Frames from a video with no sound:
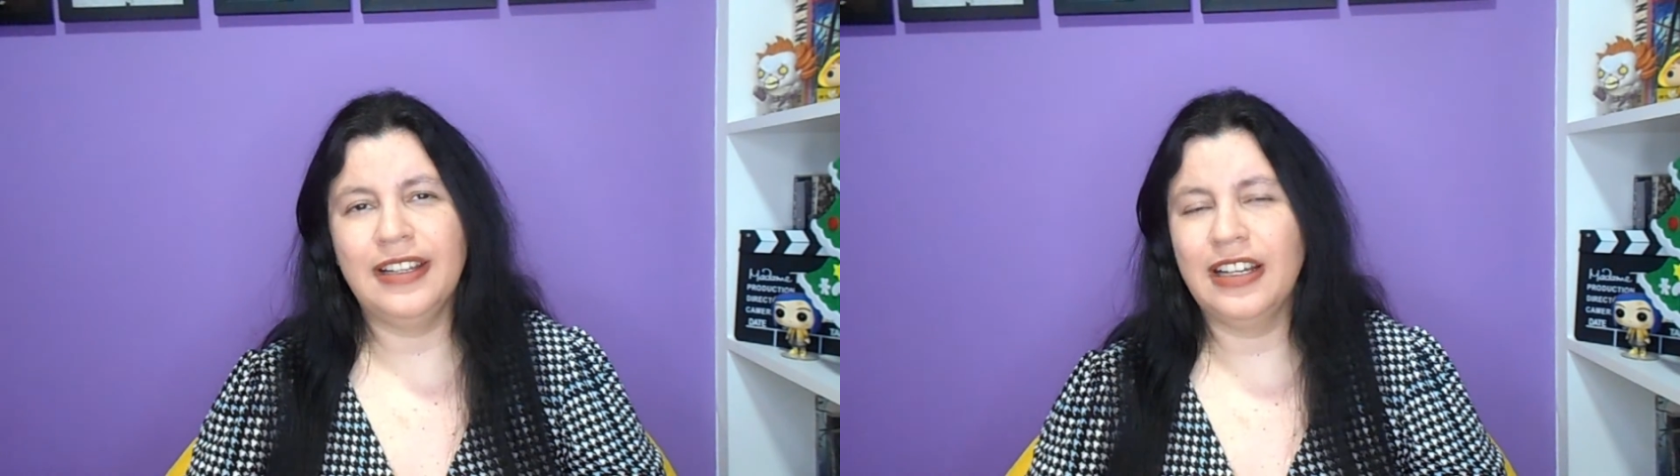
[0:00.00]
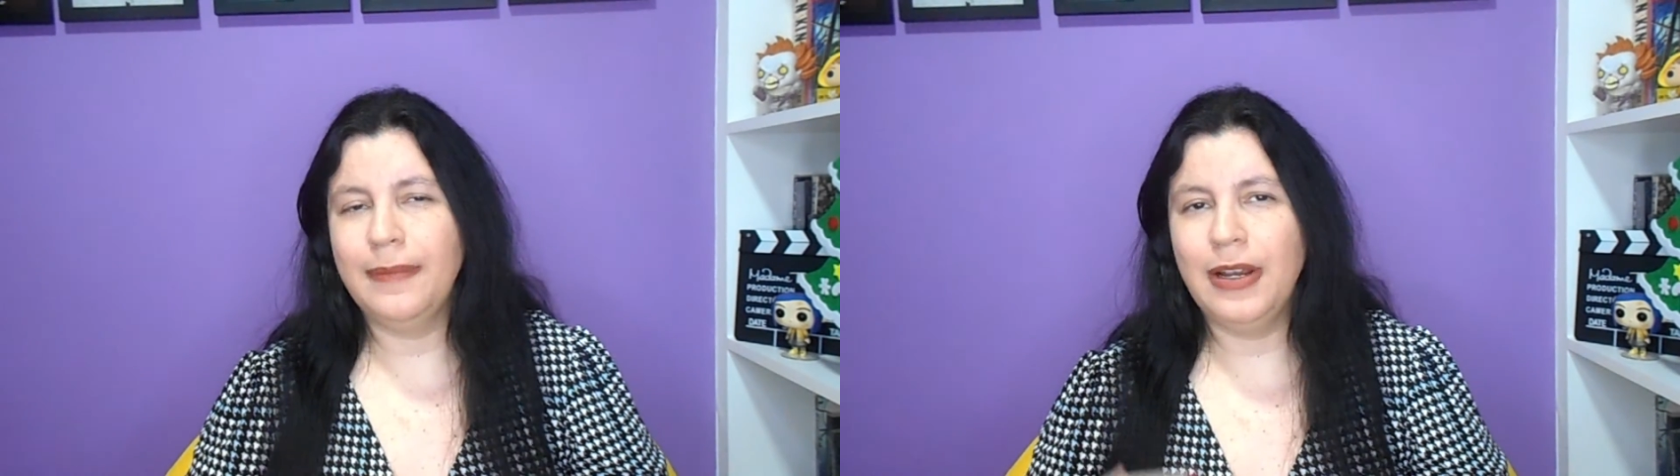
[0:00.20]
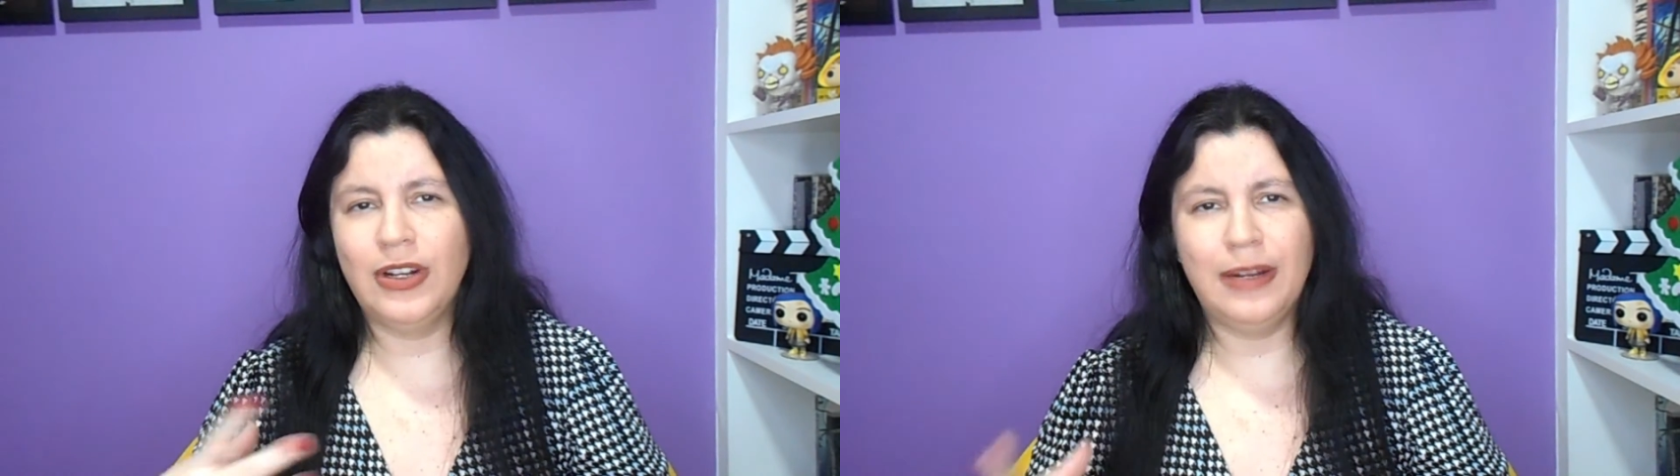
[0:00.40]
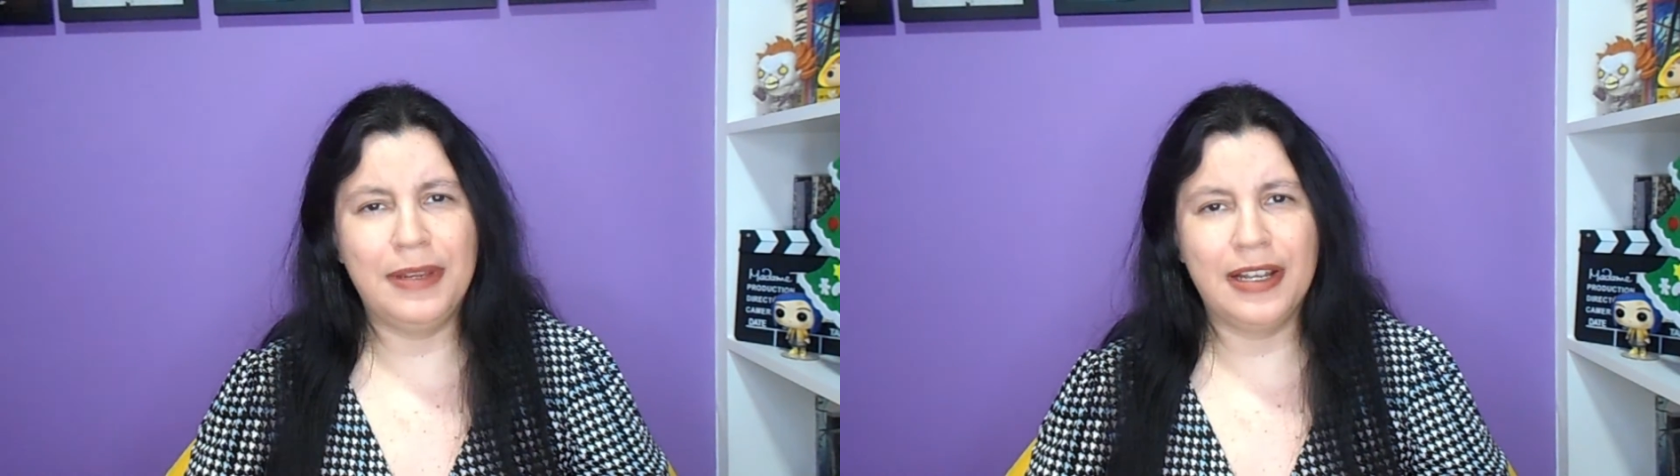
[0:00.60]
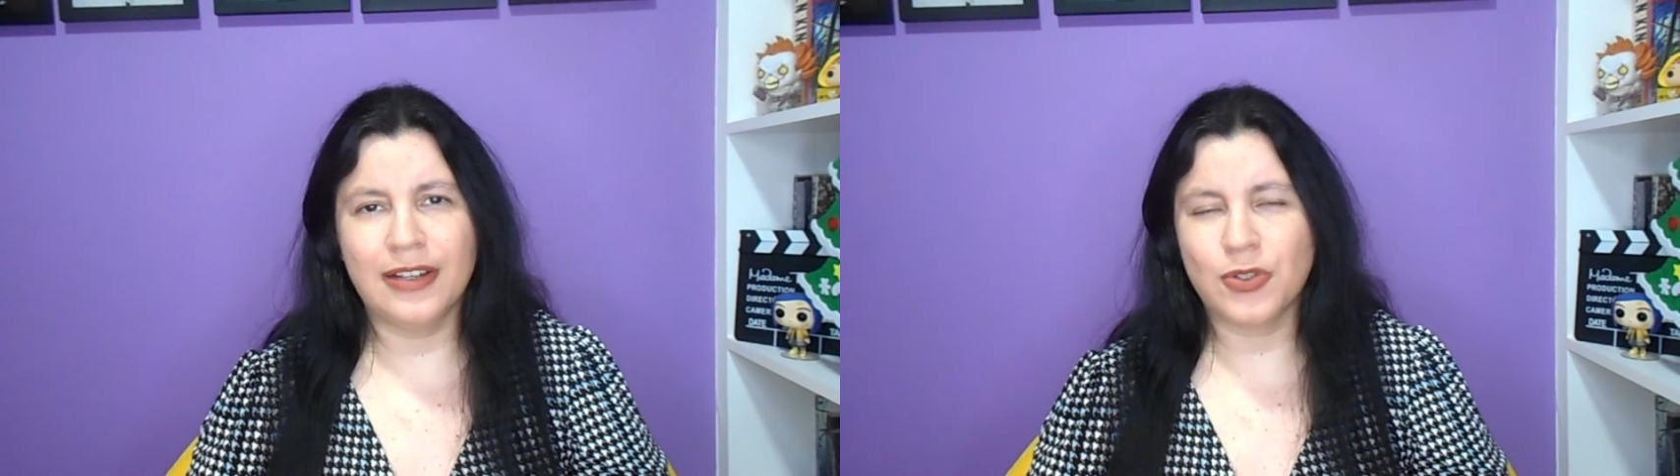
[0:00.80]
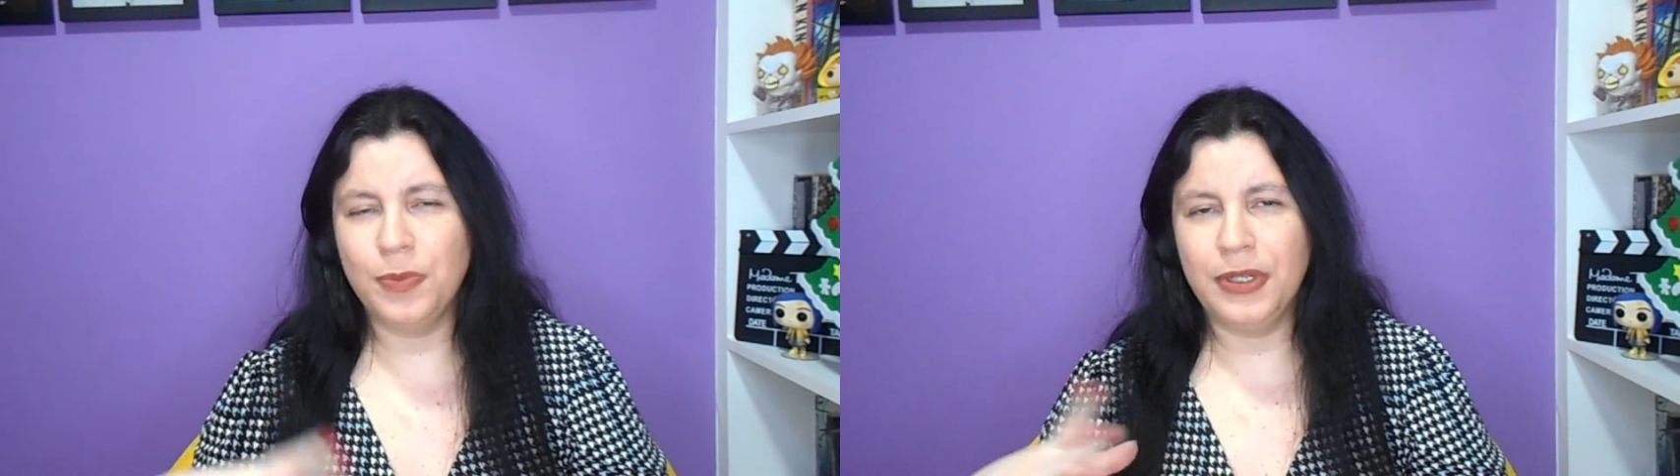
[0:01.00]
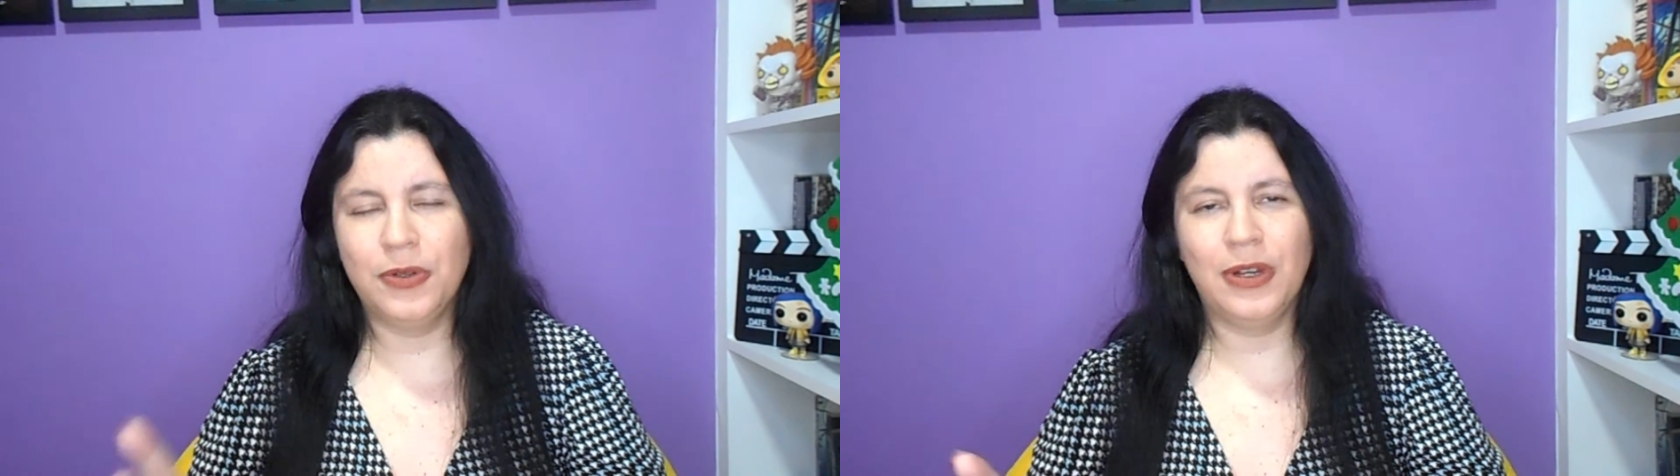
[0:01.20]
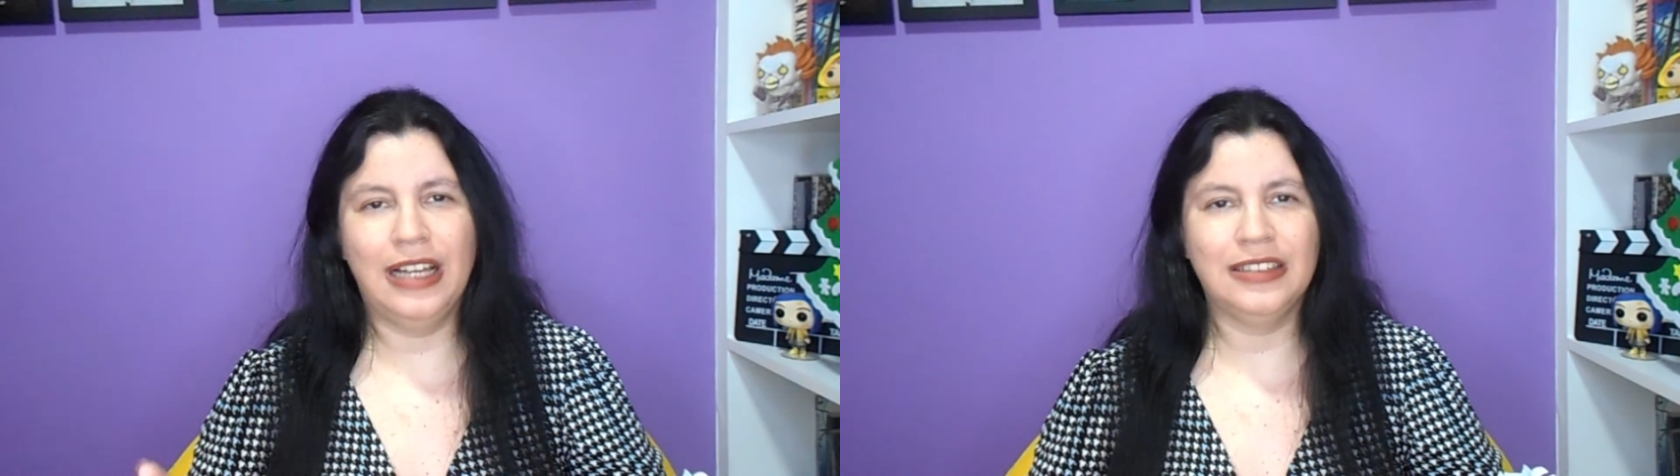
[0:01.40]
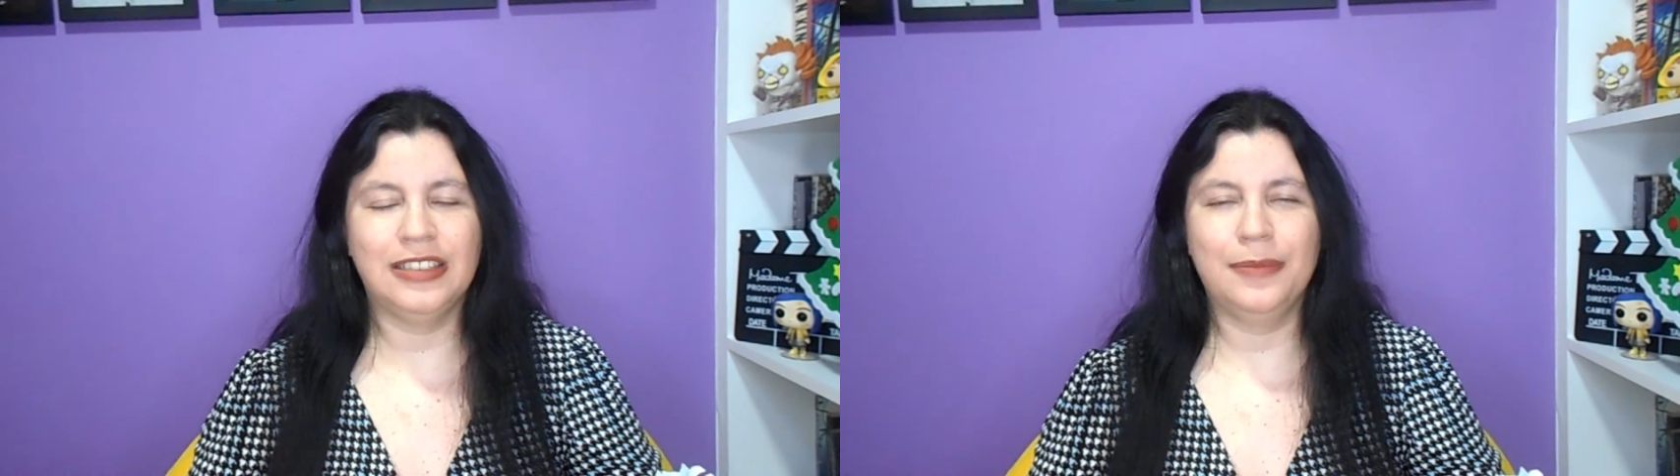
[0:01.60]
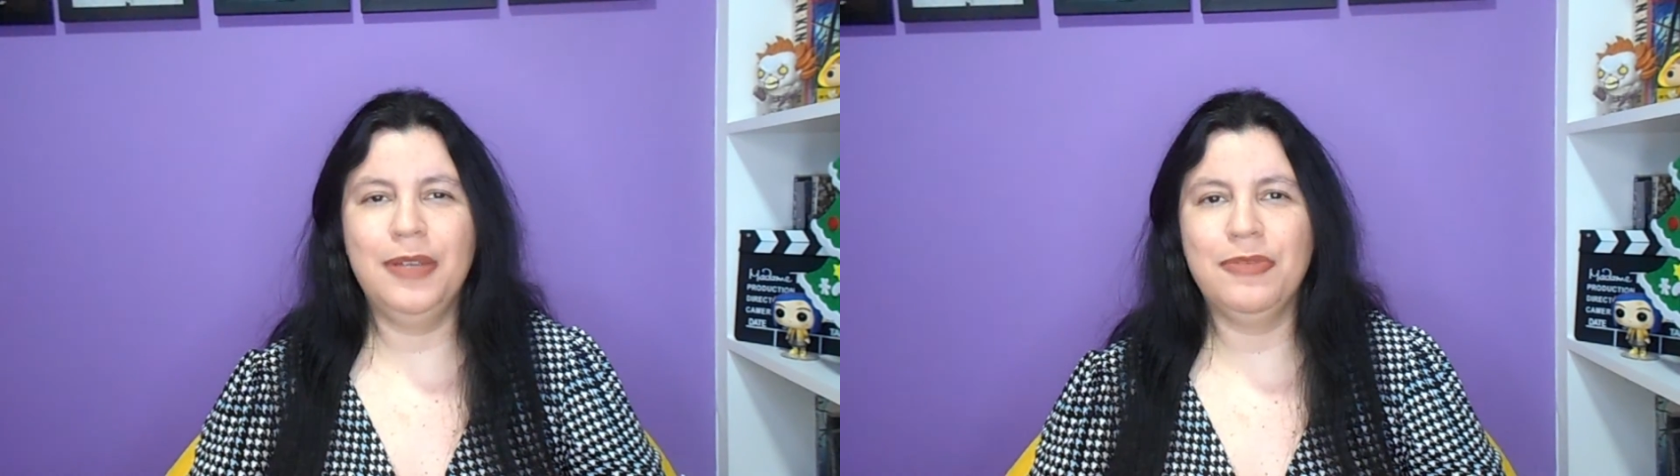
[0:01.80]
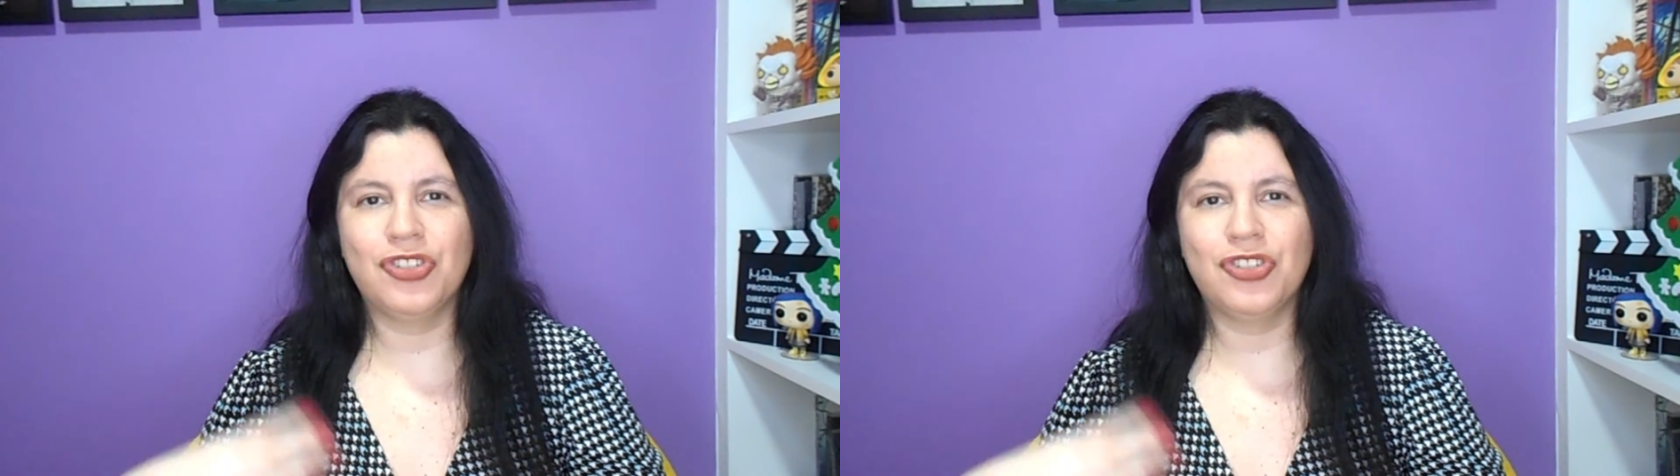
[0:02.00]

tem aquela melhor amiga que é super enrolada também,